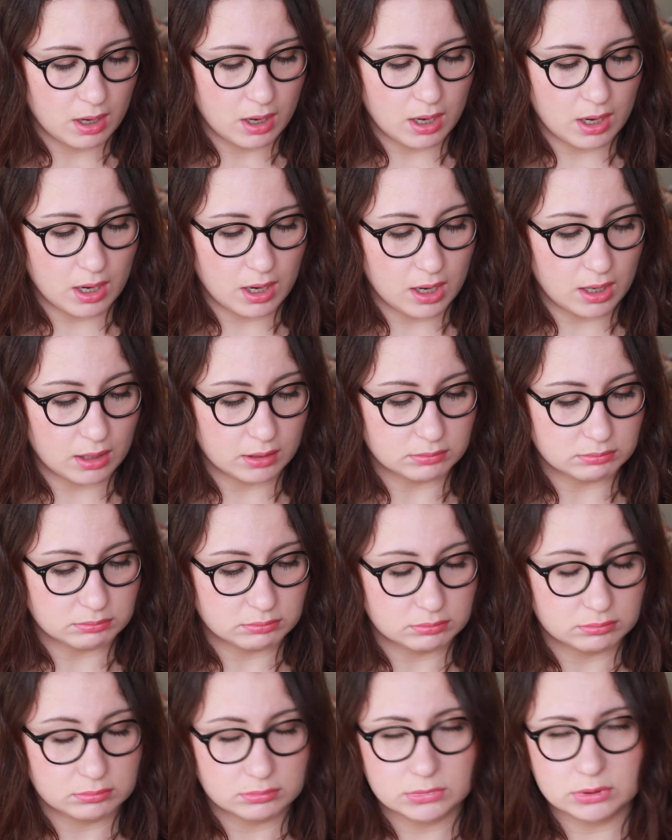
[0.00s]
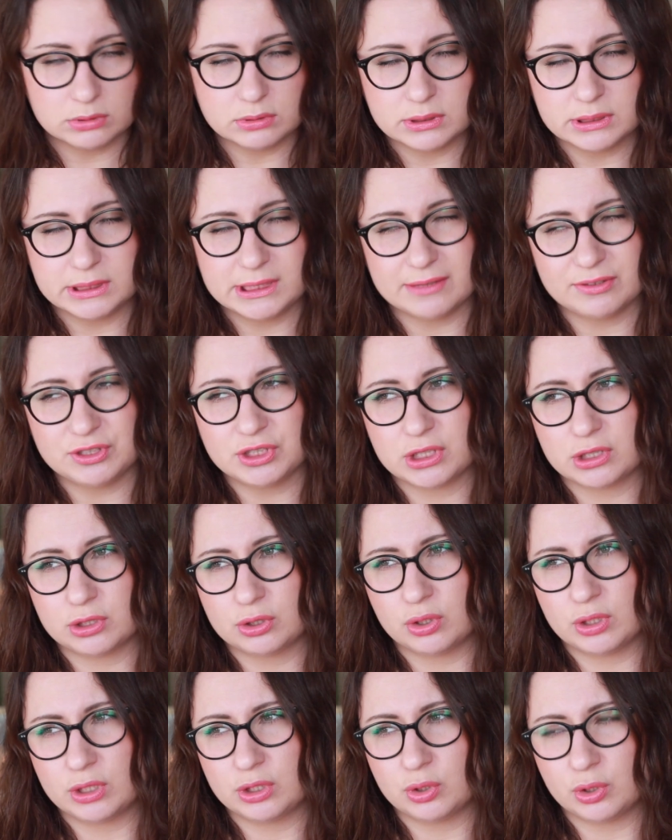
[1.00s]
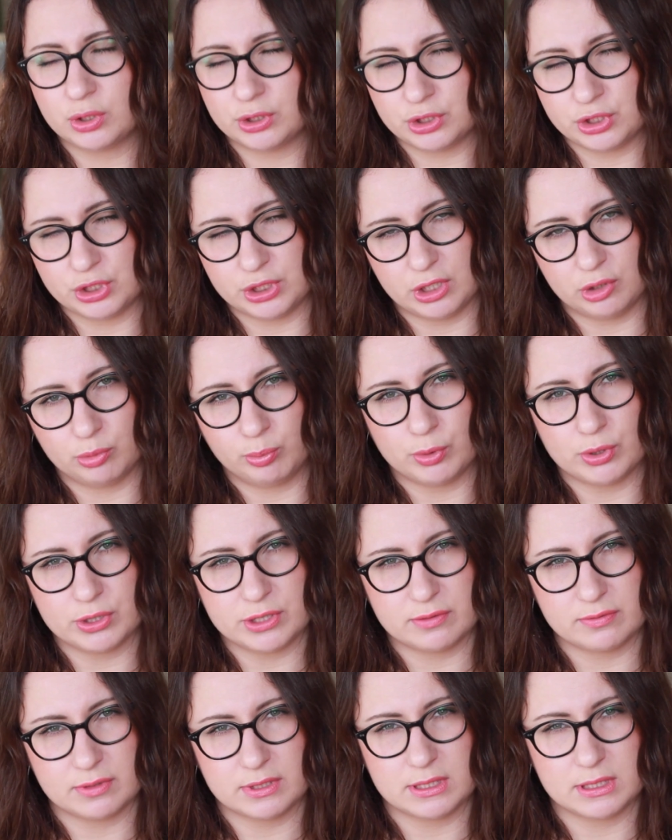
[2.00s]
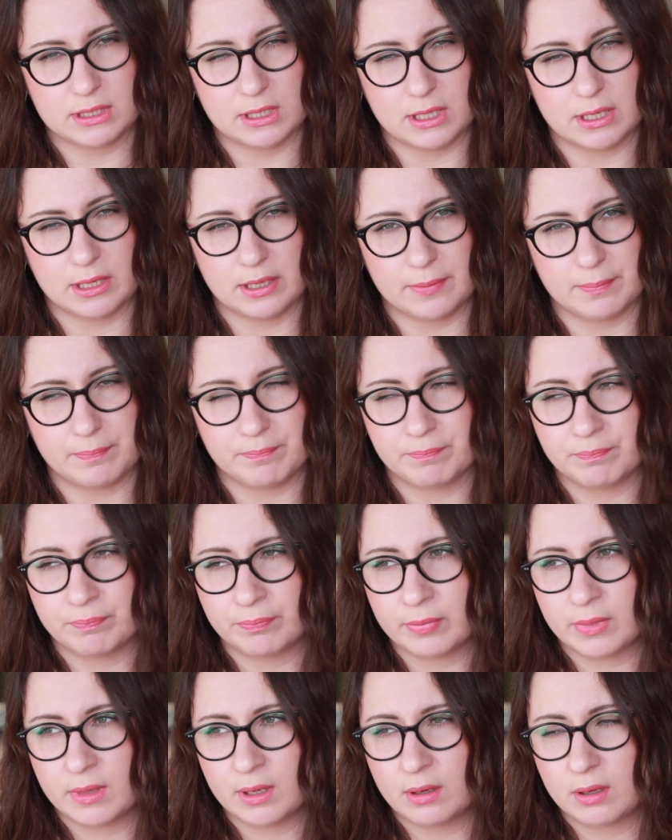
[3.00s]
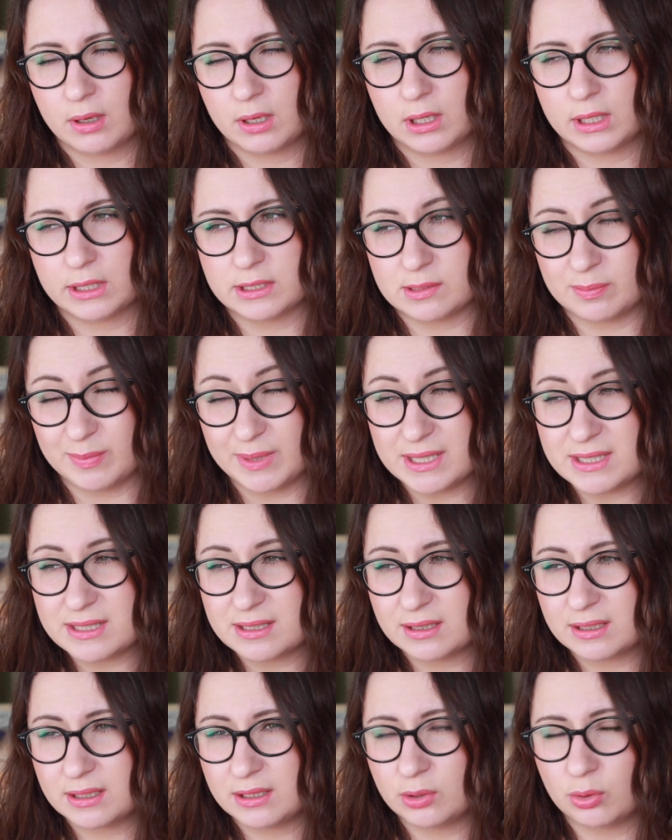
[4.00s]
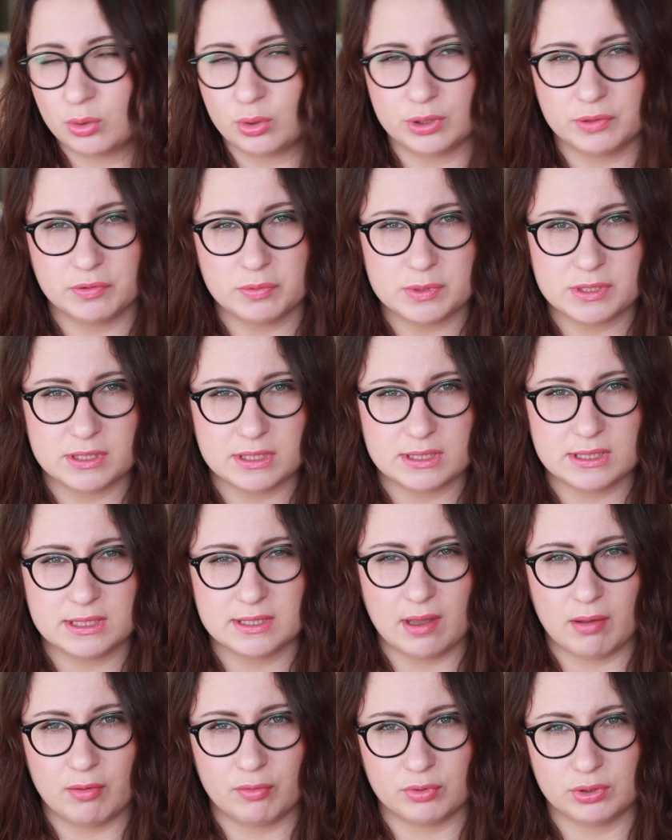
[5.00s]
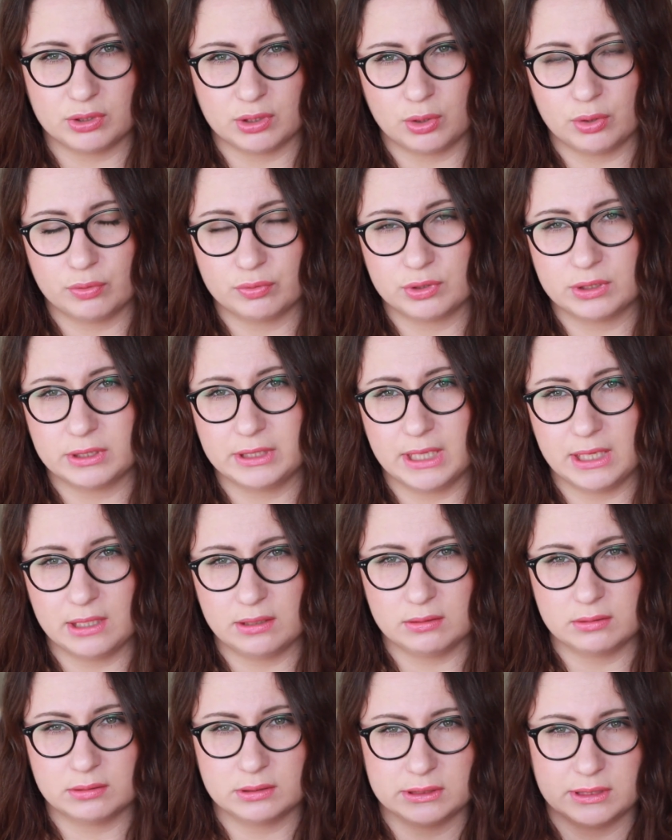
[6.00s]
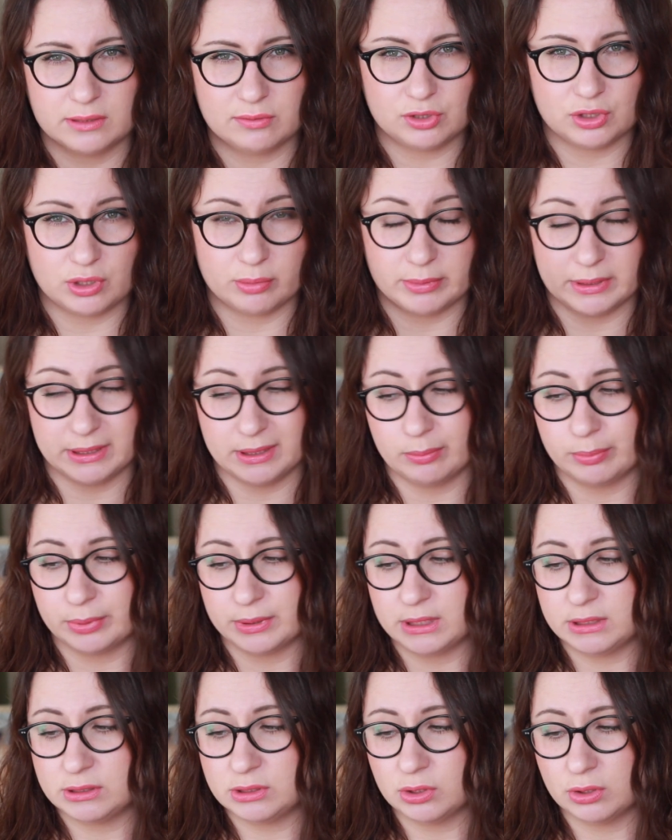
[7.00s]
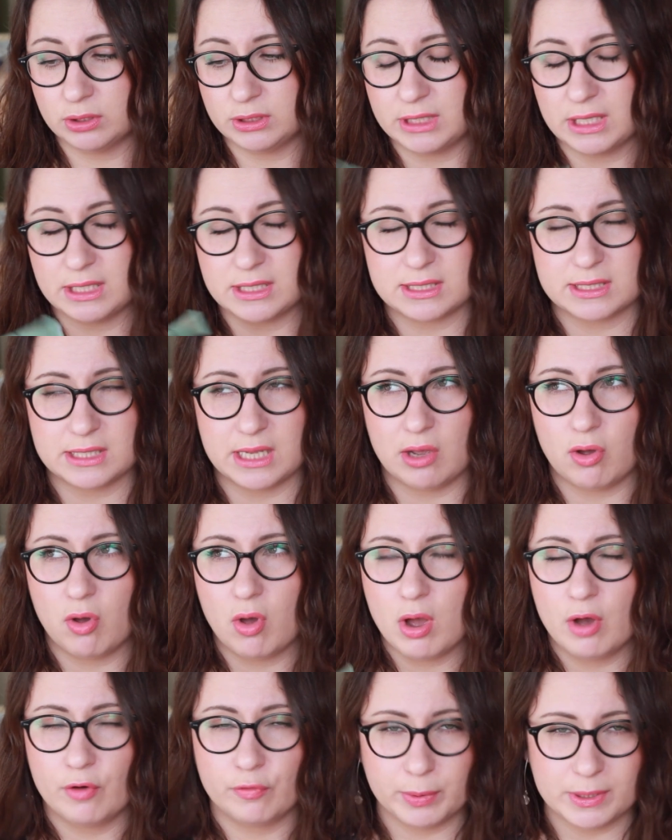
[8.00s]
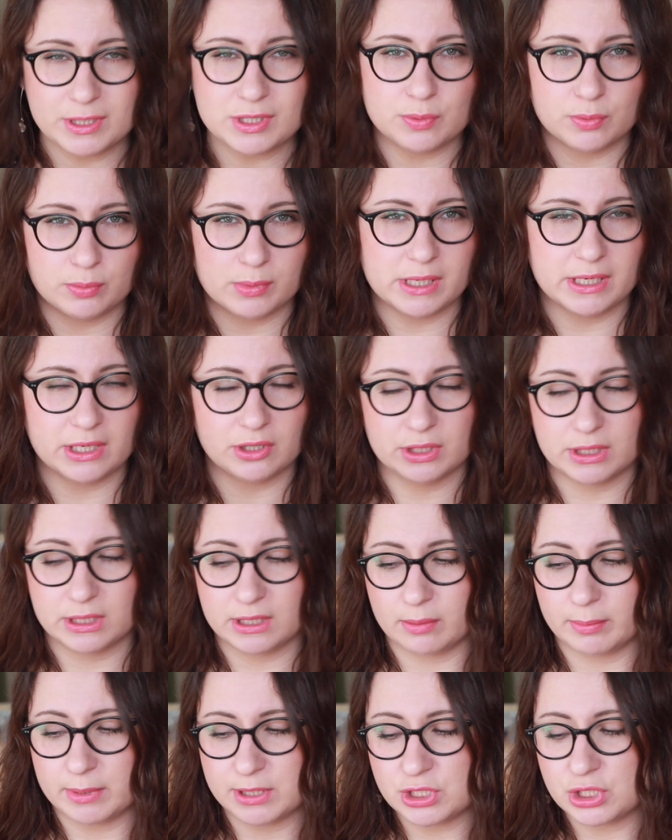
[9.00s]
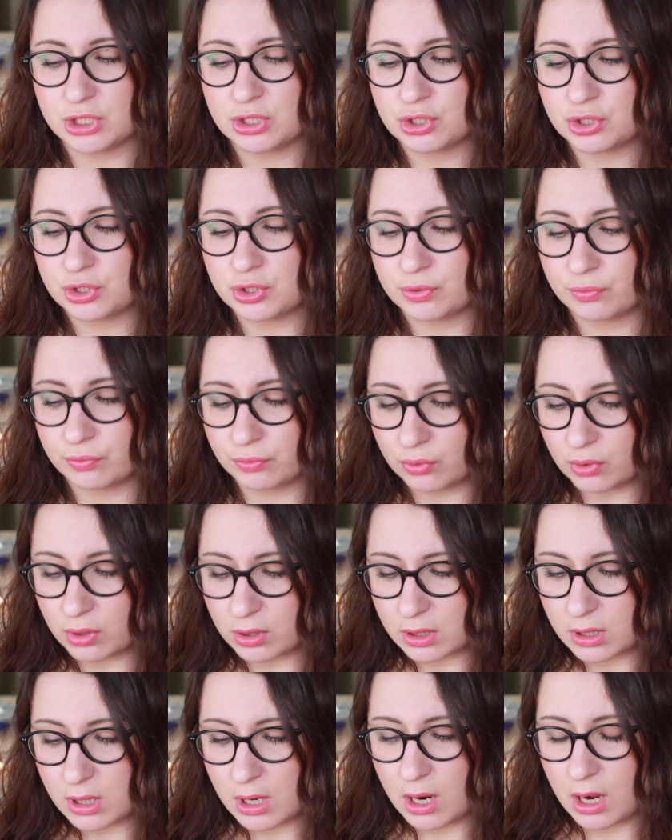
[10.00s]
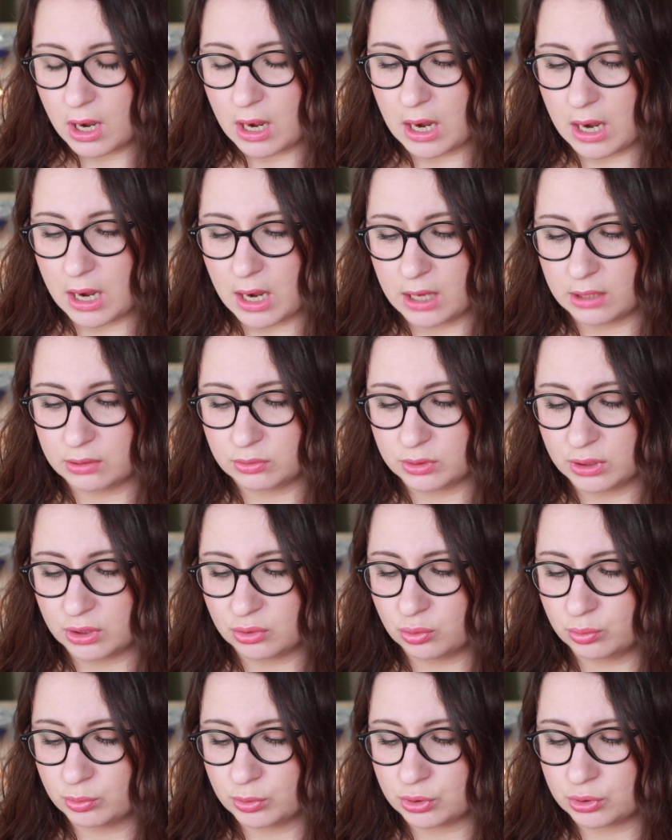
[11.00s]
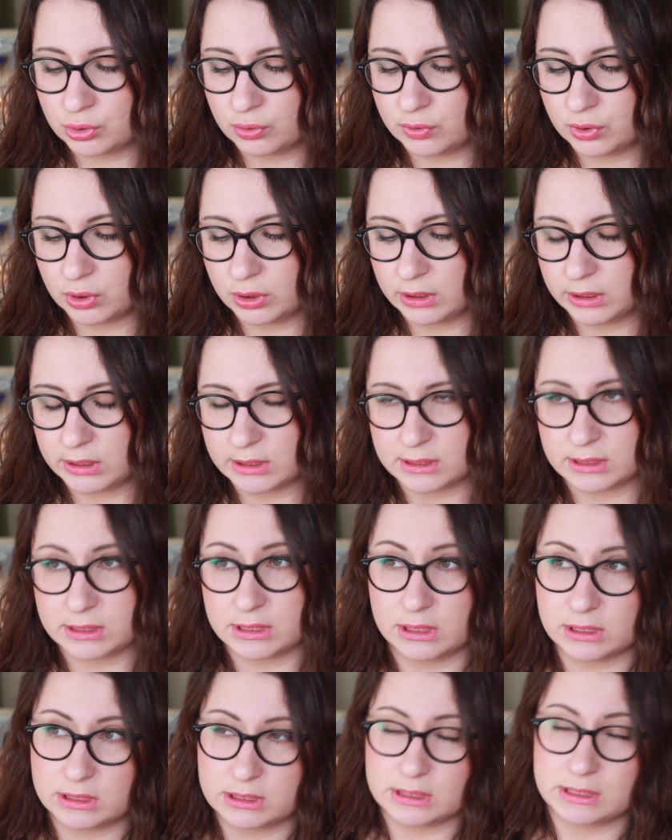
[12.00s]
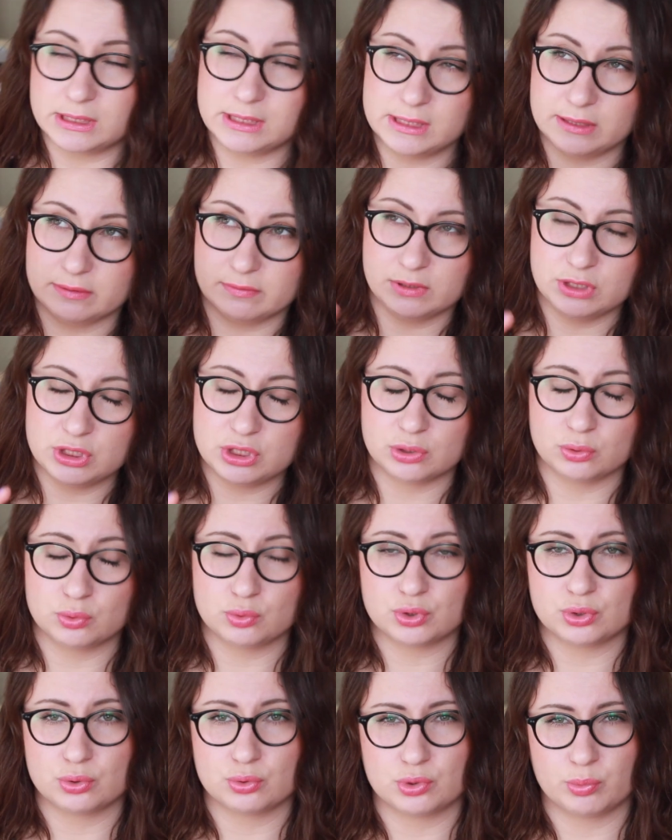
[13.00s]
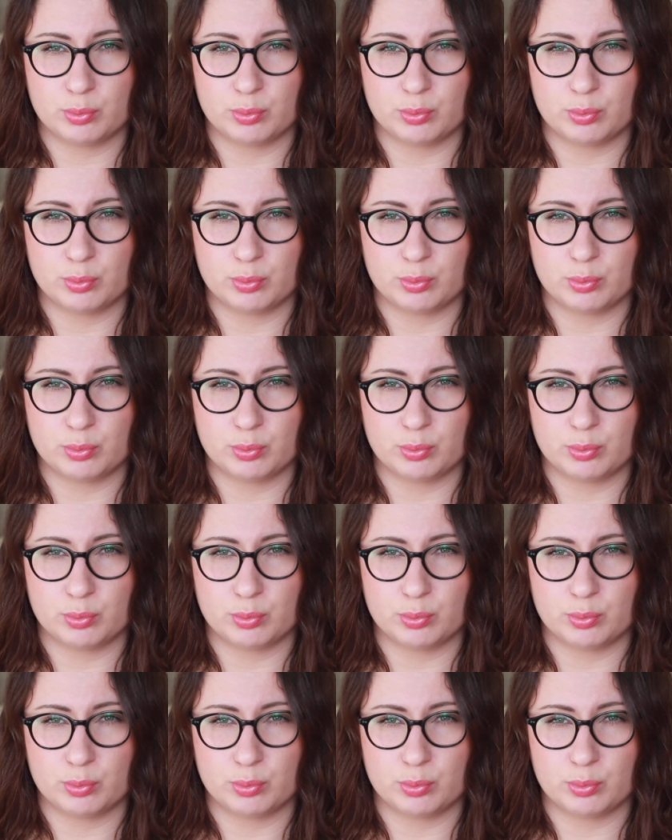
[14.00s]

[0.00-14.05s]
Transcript: а, ну, девочек, которые только начинают пользоваться косметикой, уходовыми средствами. Вот такой вот гель девочкам таким подойдет. Я не знаю, в принципе, у меня нет никаких морщин, ничего, а, но я думаю, что все-таки с 30 и выше нужно